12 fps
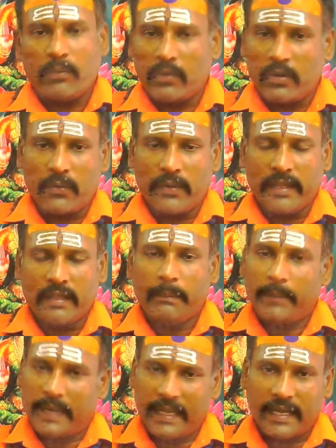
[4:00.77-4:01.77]
போகக்கூடியது
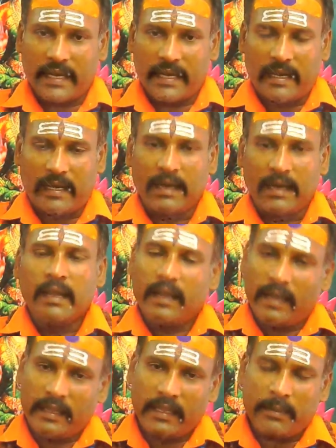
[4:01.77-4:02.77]
படிகாரக்கல்
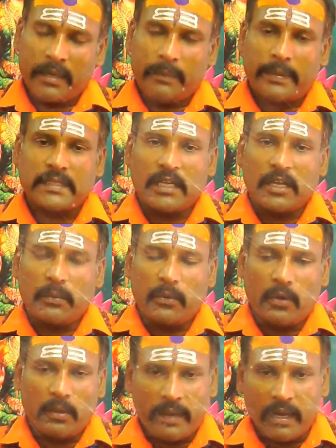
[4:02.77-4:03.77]
அதே மாதிரி பச்சை
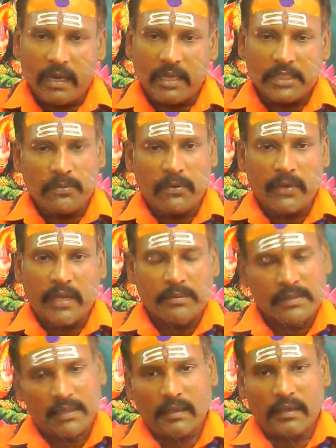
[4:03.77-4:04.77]
கற்பூரம் மகாலட்சுமியுடைய
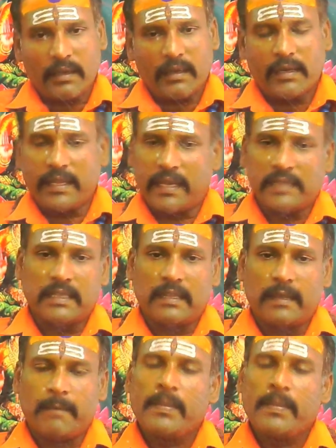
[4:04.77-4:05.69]
அம்சம் நிறைஞ்சது